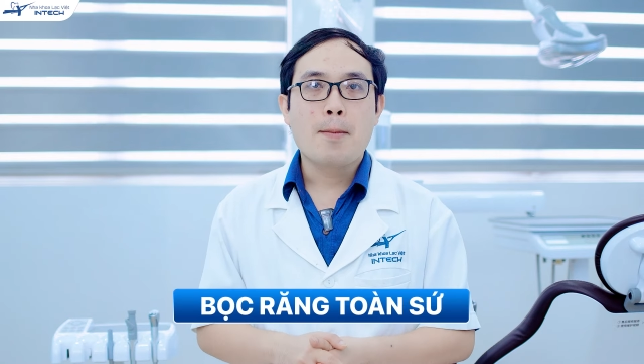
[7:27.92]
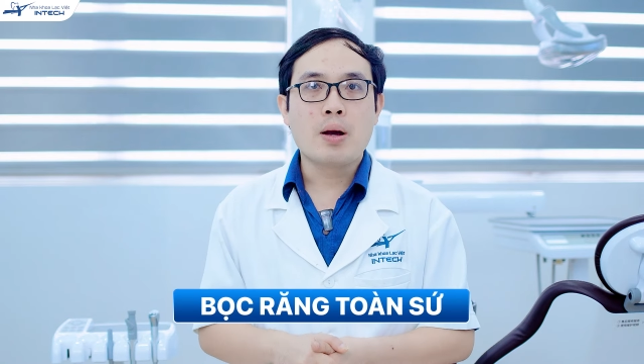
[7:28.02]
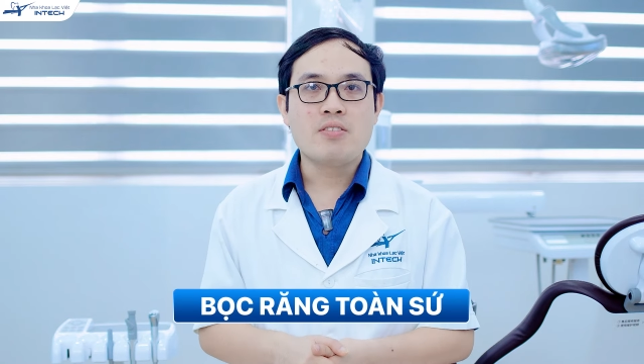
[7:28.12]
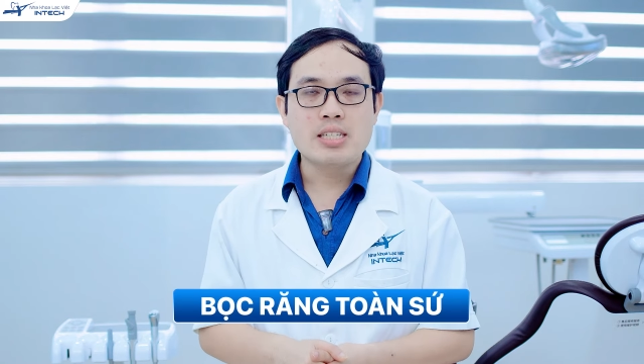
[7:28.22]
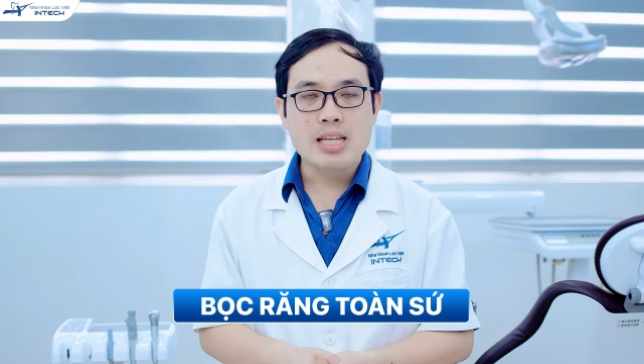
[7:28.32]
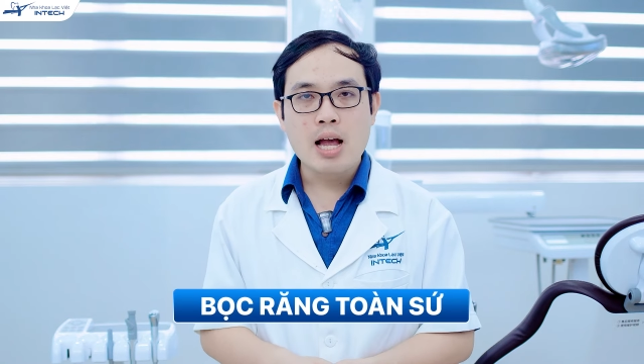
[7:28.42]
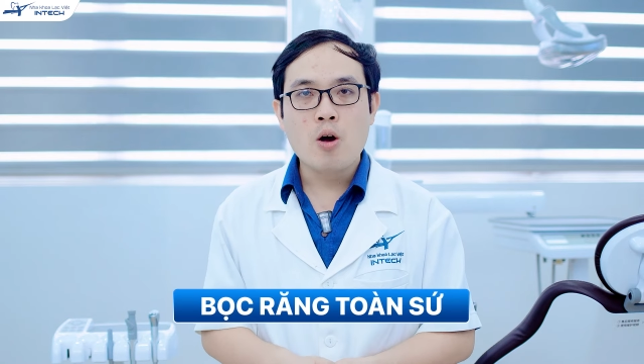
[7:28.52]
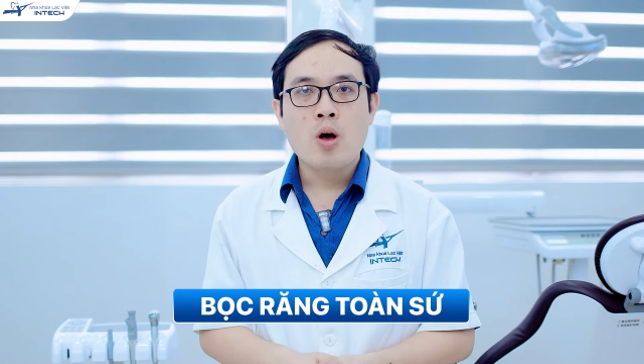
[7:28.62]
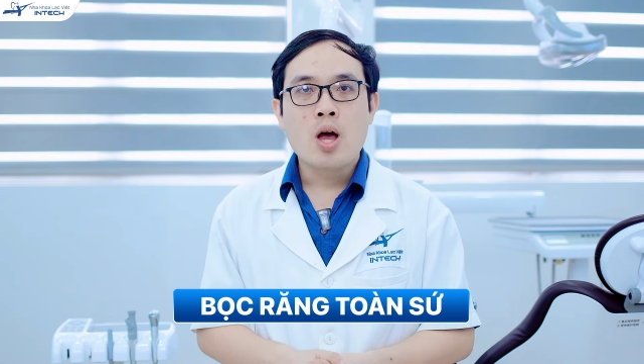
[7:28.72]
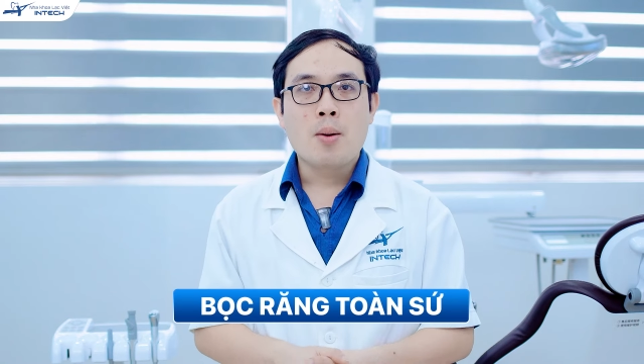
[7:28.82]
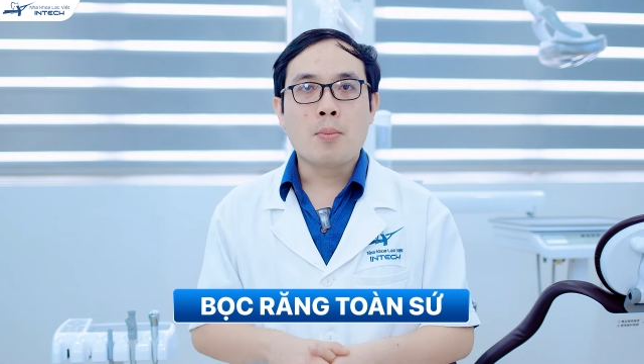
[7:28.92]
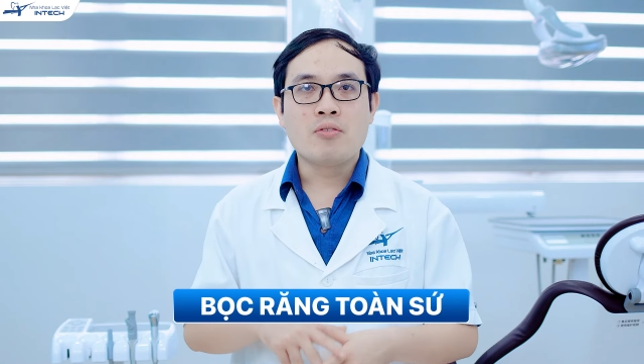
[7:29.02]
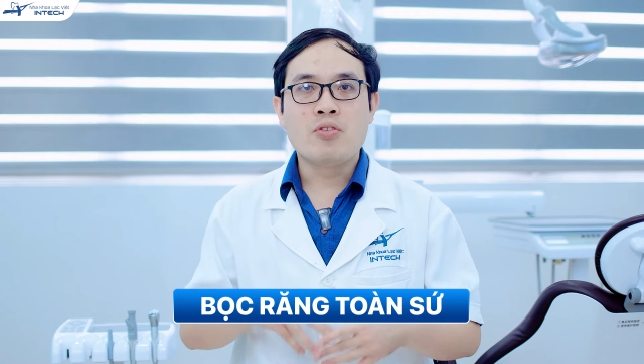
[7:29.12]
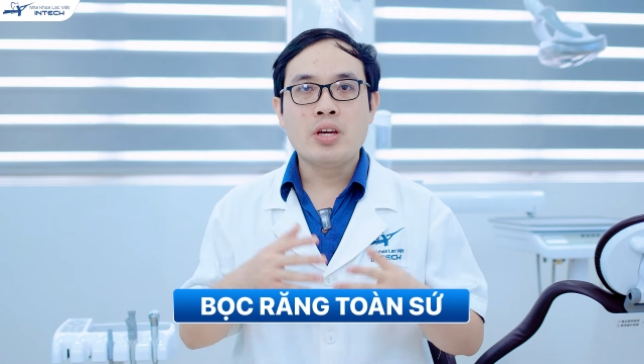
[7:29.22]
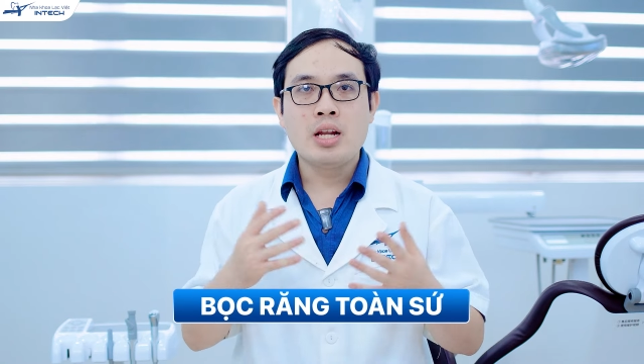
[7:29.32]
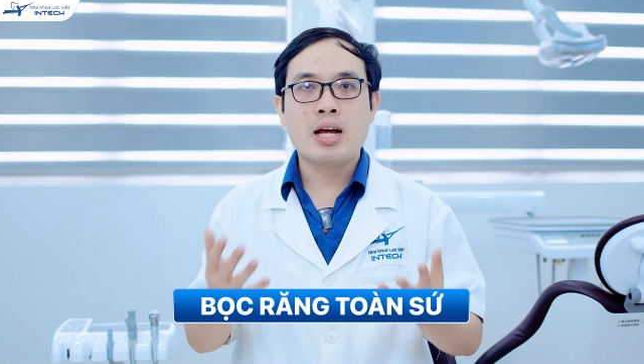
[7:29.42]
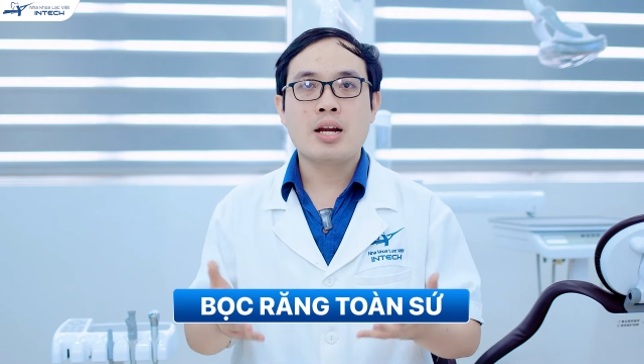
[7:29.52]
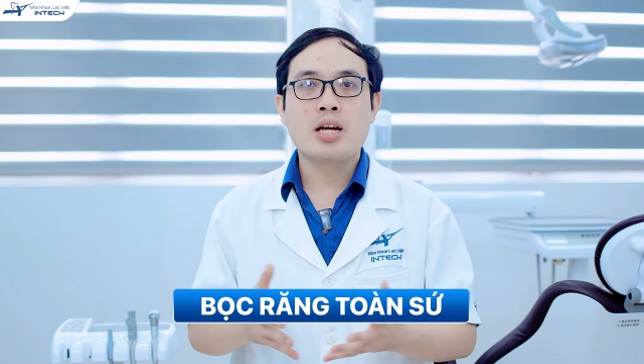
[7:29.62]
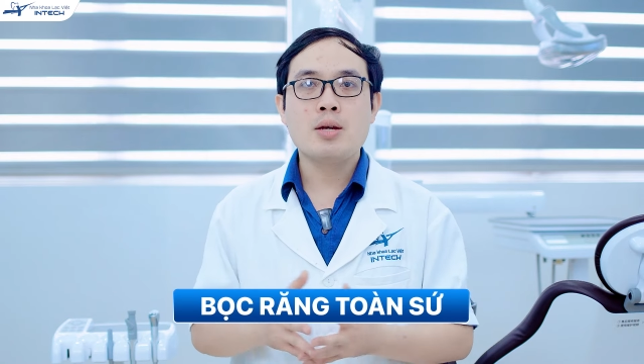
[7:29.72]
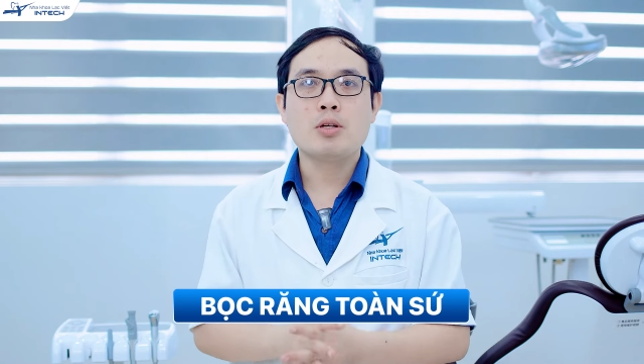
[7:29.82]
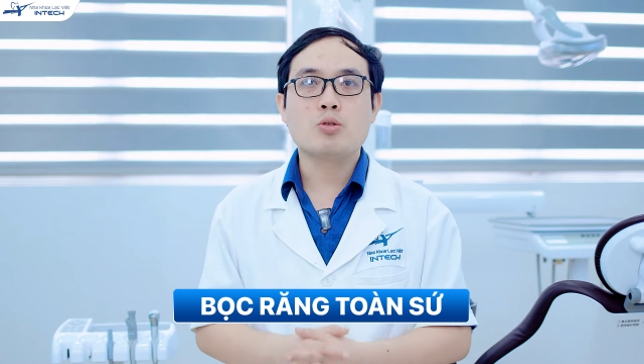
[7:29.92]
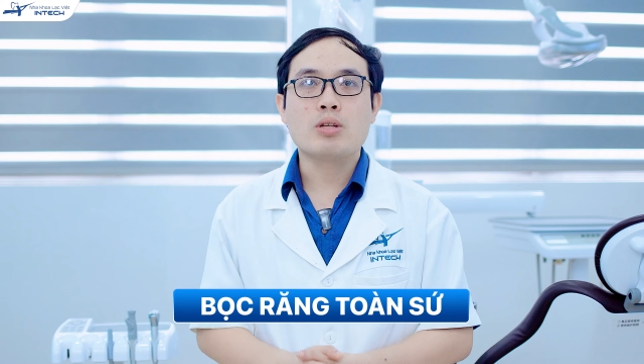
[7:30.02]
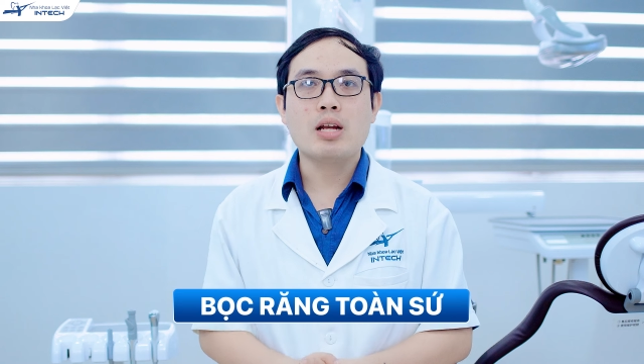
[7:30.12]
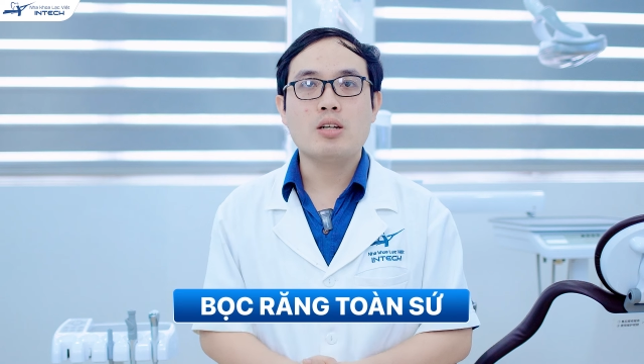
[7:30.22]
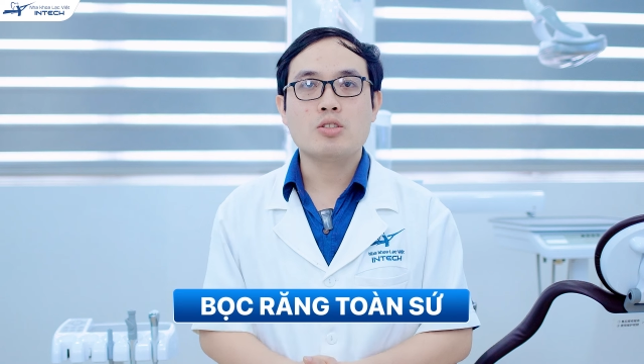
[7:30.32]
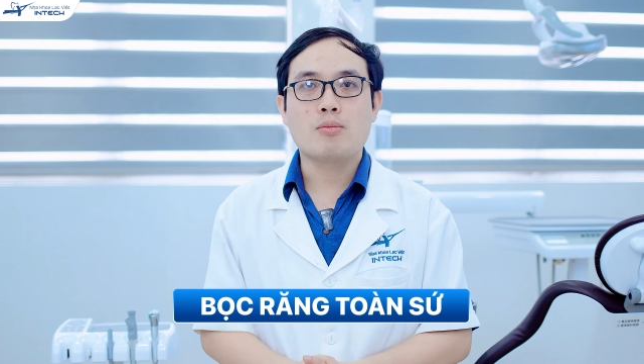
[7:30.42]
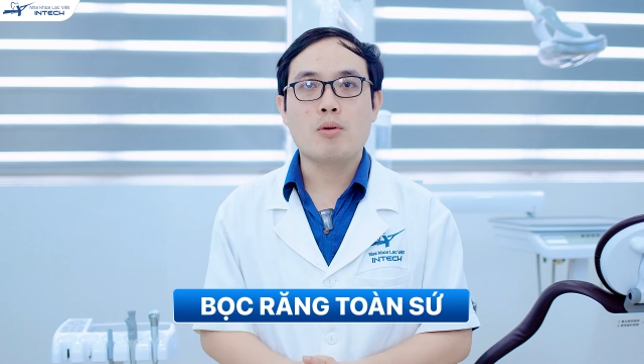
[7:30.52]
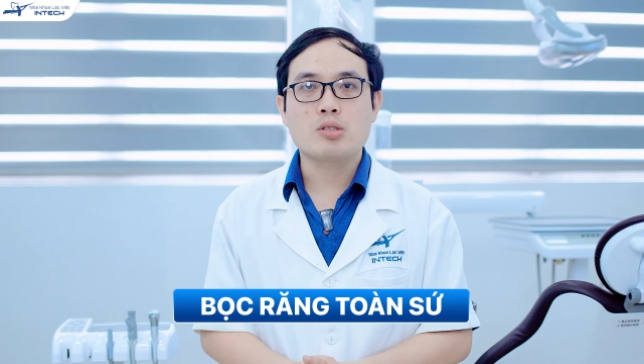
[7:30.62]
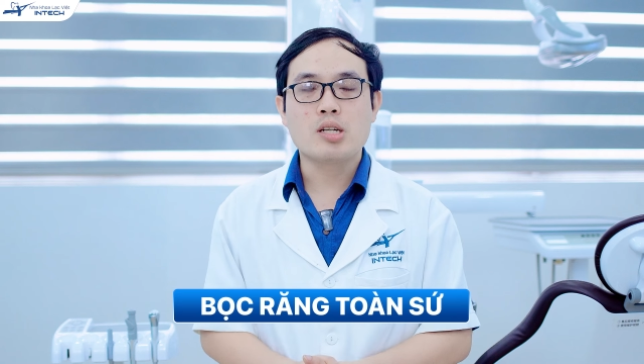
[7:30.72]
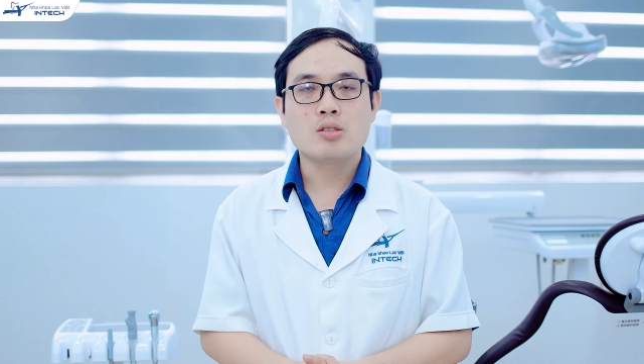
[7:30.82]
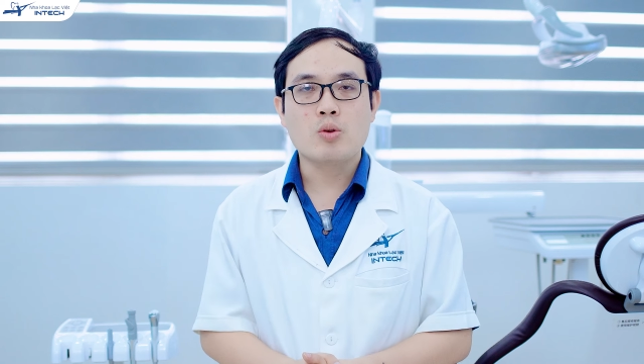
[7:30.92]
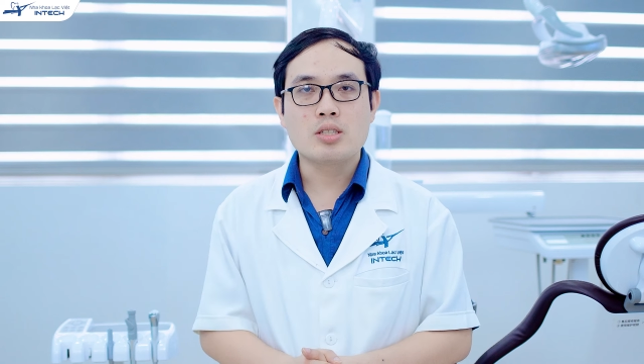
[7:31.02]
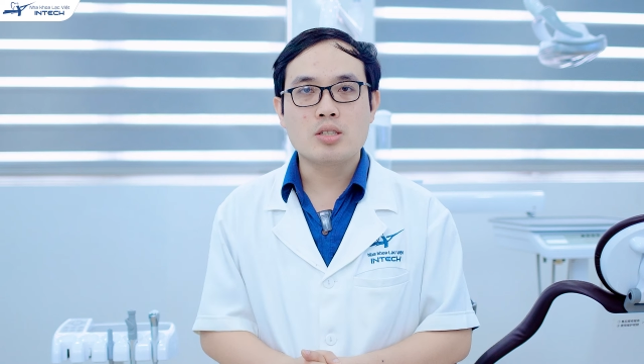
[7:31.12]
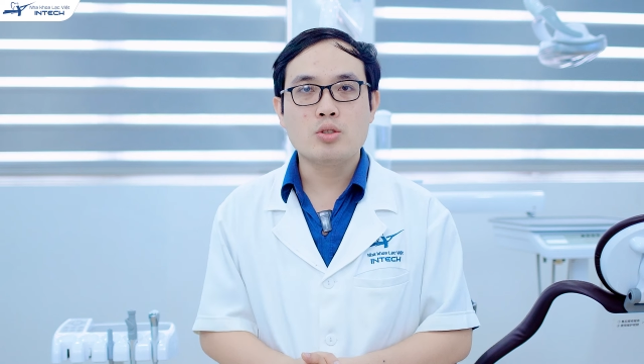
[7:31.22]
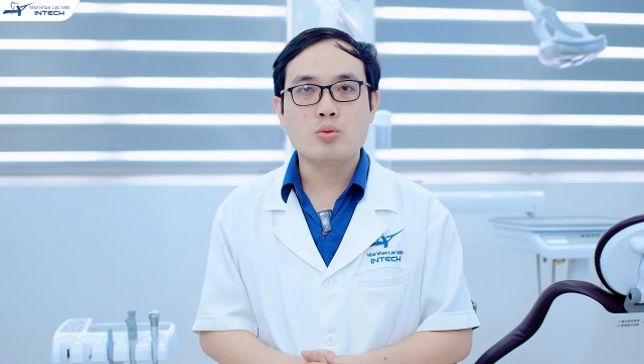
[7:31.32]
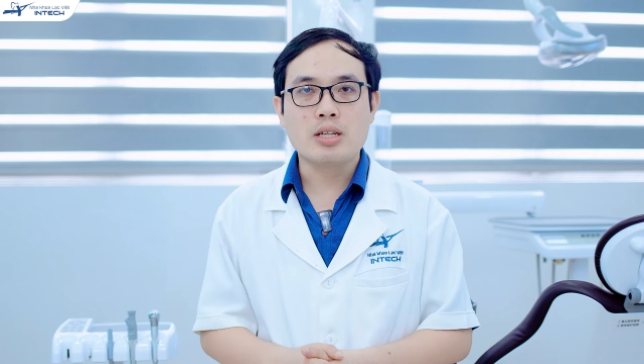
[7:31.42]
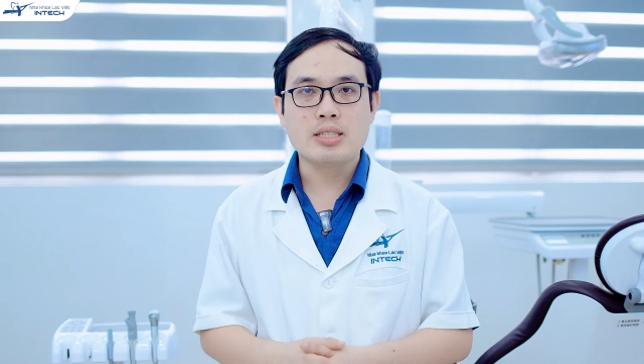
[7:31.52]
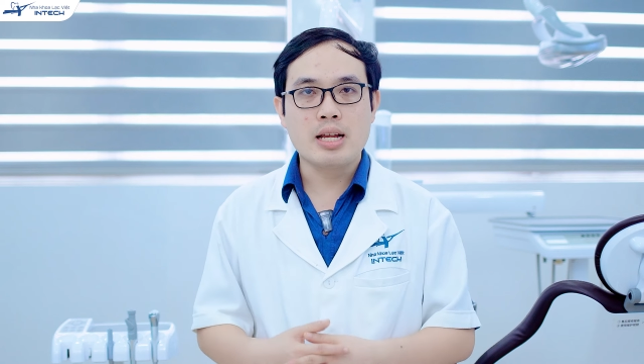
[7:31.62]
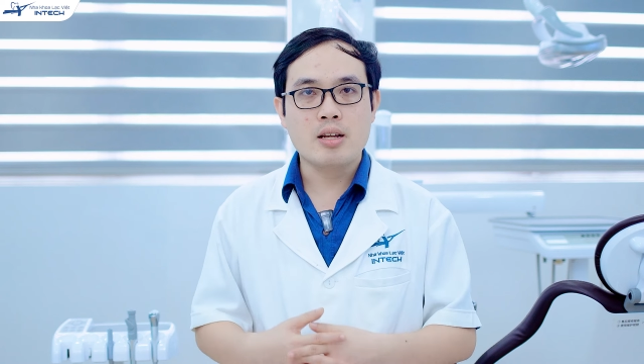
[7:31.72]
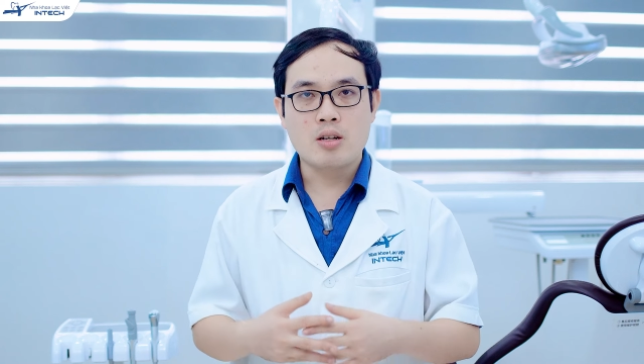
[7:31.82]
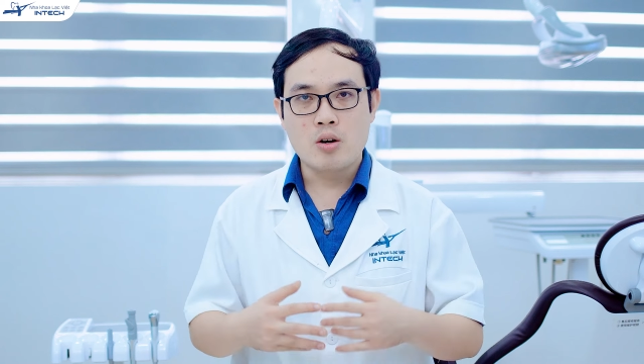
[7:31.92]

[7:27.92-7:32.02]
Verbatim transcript: Bởi vì sao? Bởi vì là khi mà chúng ta lựa chọn bọc răng toàn sứ, chúng ta sẽ